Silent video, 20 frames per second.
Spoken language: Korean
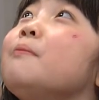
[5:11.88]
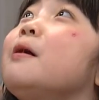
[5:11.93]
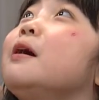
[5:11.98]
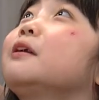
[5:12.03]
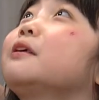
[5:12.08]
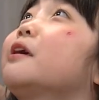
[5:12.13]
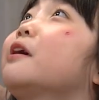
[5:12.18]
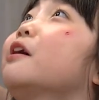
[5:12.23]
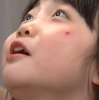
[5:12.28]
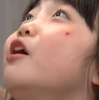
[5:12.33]

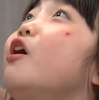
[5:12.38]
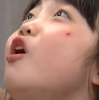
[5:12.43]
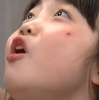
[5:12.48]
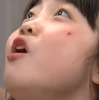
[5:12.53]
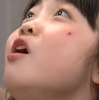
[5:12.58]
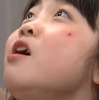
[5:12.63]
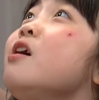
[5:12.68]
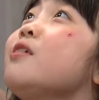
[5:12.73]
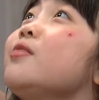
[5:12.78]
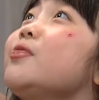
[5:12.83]
말이에요.
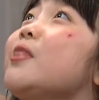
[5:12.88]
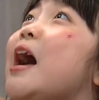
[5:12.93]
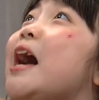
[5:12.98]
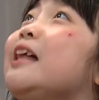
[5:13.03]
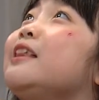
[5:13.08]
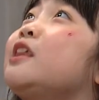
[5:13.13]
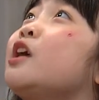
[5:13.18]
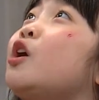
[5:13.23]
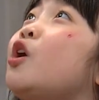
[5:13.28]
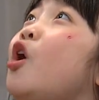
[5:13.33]

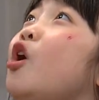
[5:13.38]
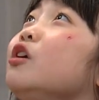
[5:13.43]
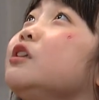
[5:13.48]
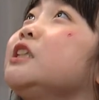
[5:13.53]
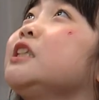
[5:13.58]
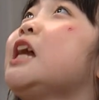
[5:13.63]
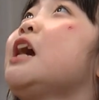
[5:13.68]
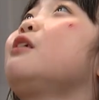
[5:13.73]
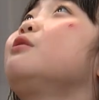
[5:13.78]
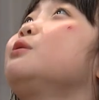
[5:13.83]
나한테
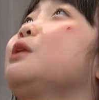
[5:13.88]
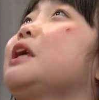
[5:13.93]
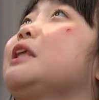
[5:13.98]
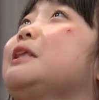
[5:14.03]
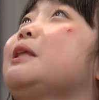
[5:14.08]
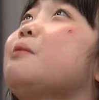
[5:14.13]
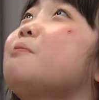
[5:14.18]
거지라고도 했단